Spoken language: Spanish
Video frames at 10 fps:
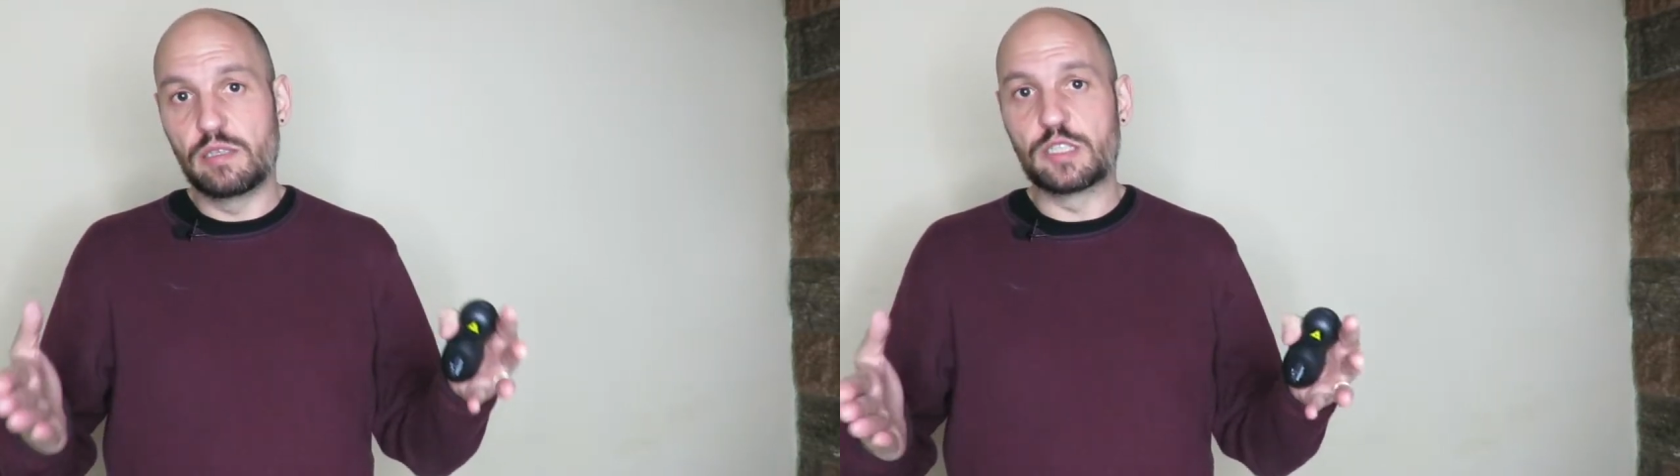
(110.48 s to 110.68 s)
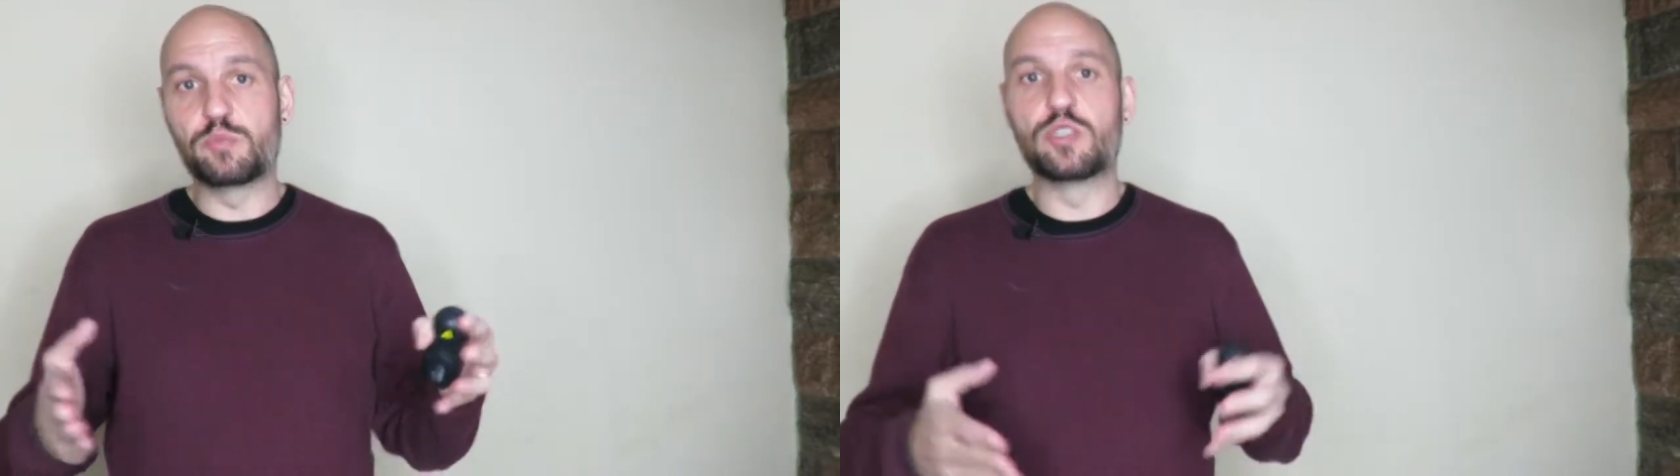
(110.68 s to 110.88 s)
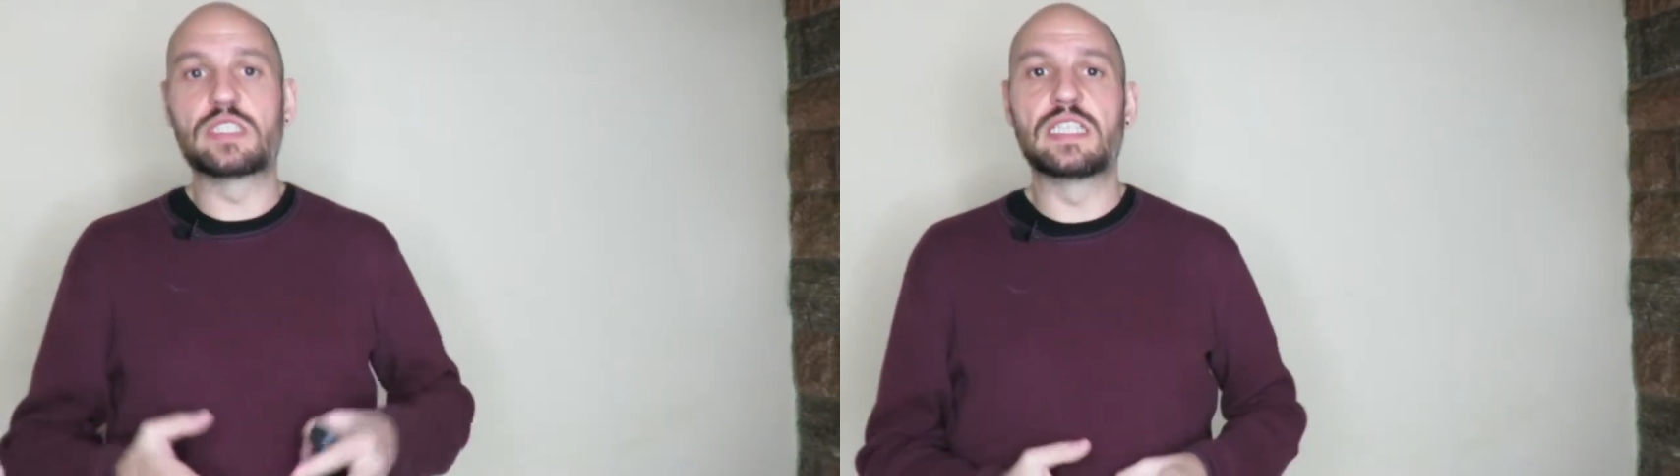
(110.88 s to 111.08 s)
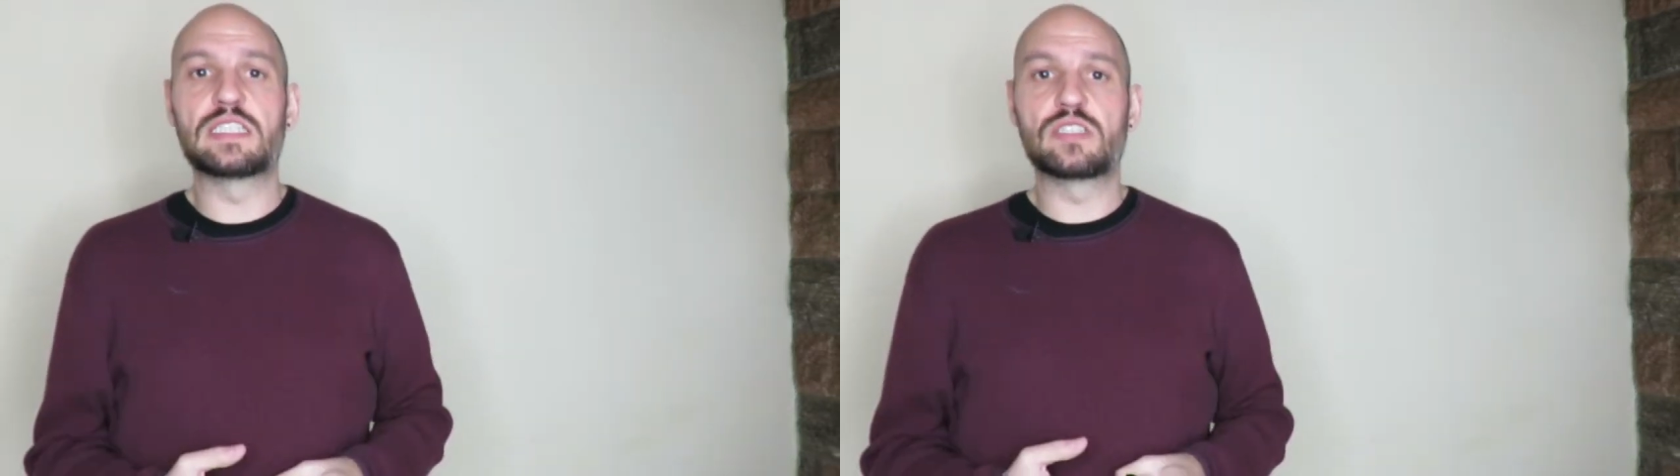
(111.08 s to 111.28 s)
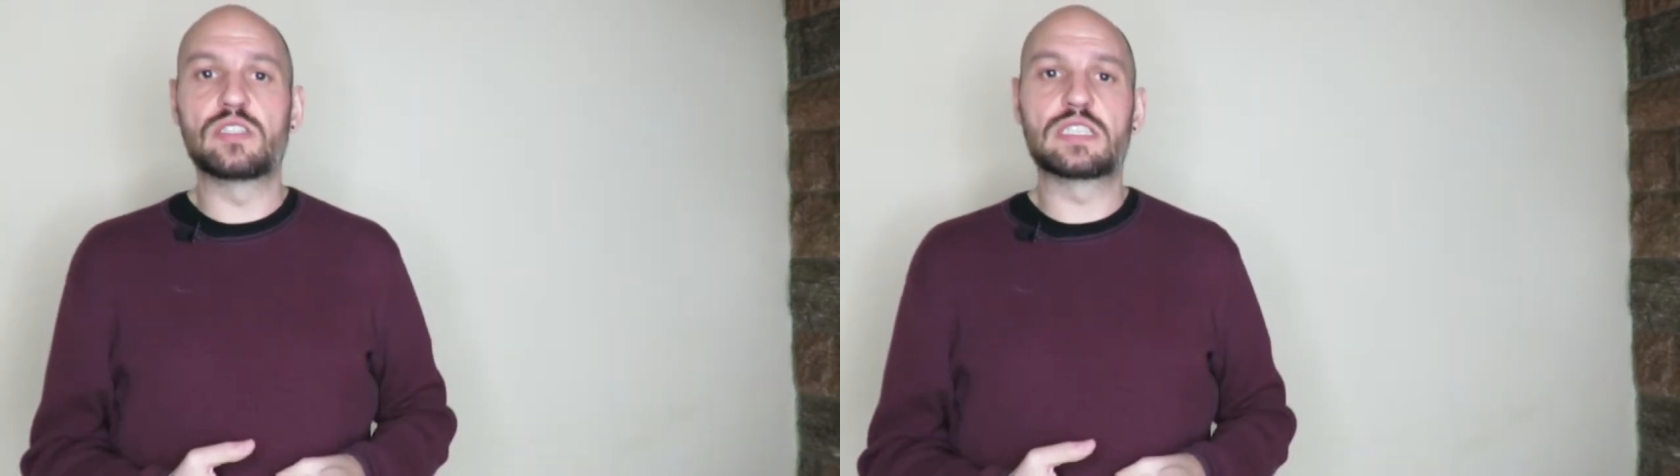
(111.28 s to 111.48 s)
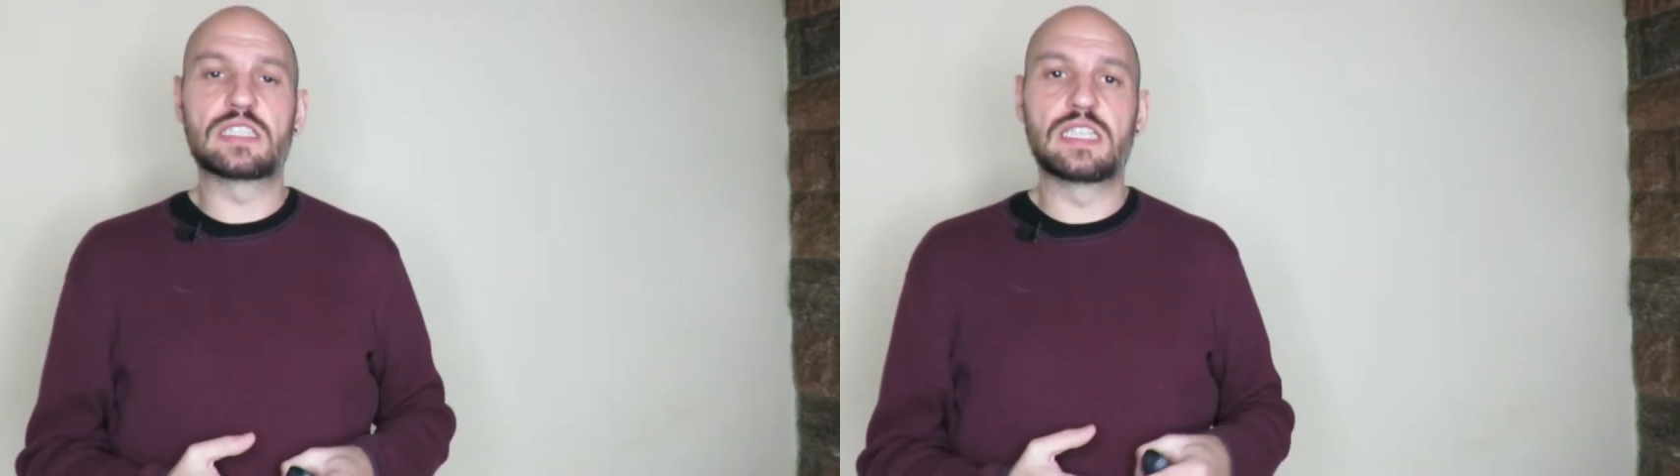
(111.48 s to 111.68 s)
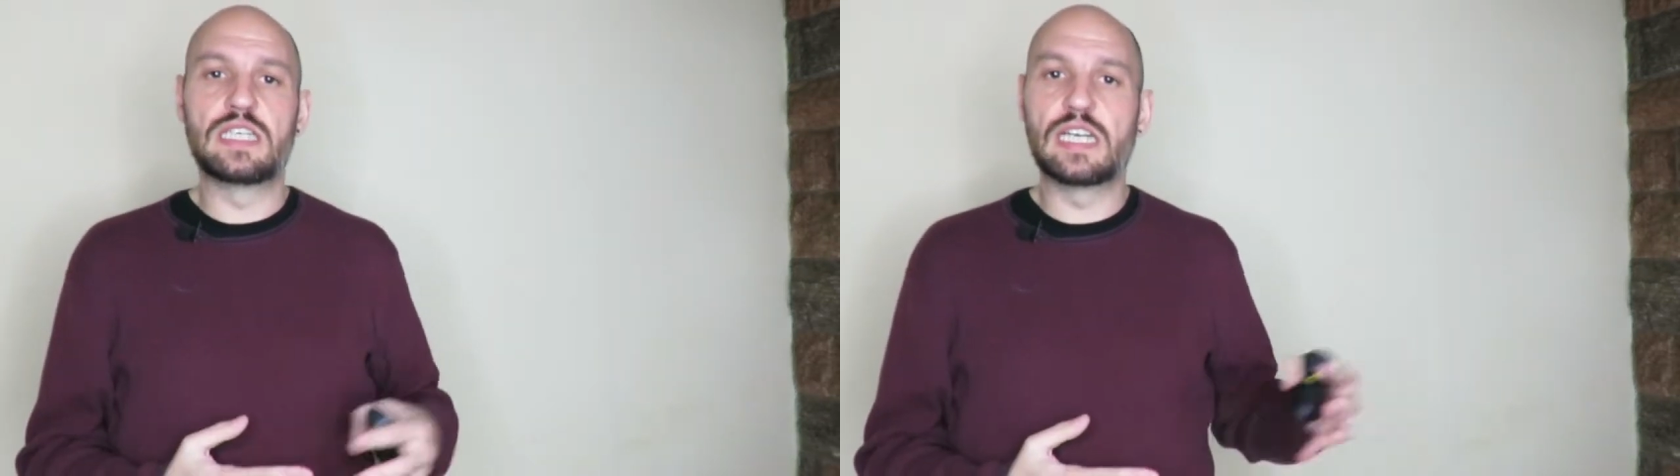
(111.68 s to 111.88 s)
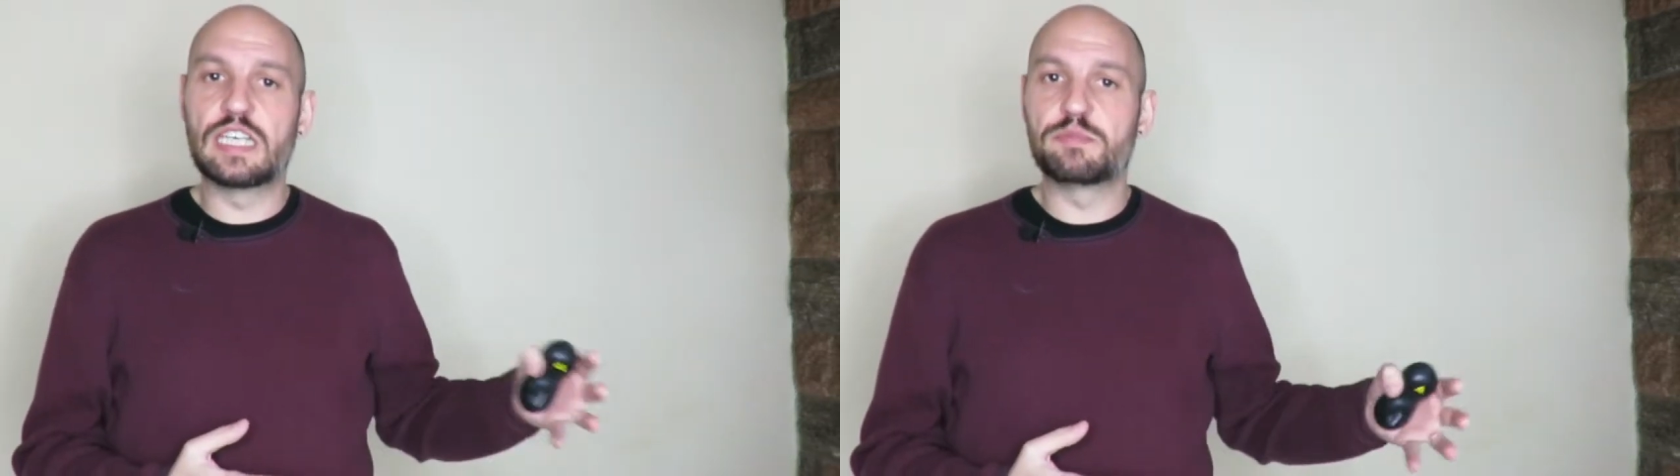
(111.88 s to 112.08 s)
Después de esto, estas
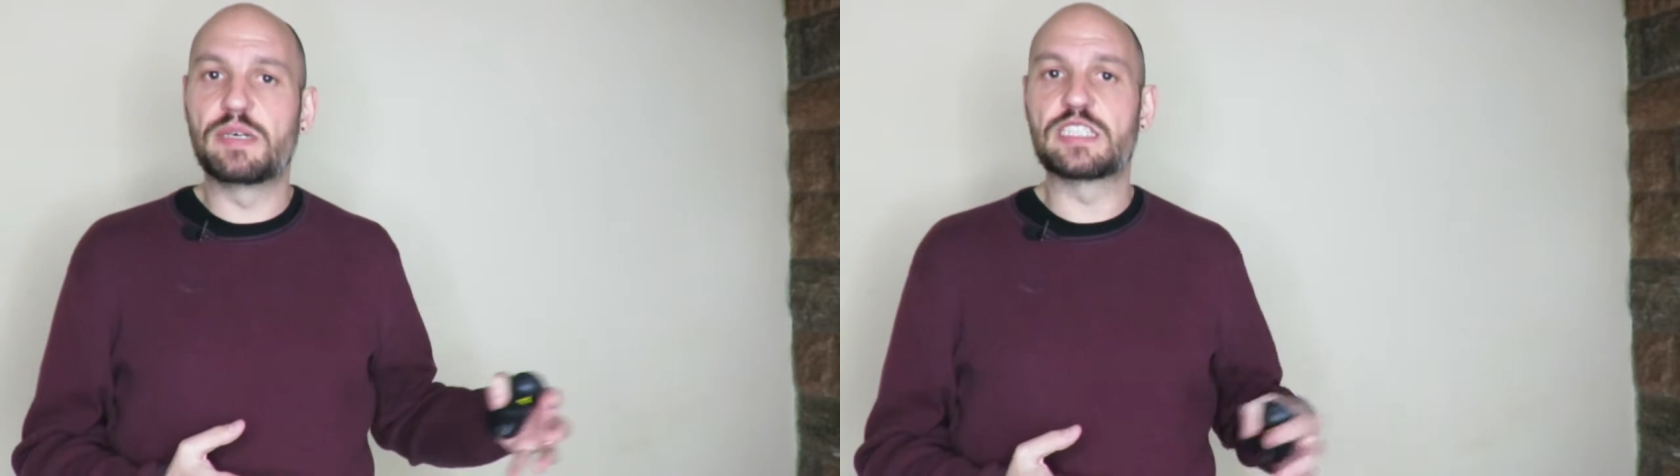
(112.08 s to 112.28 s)
serían las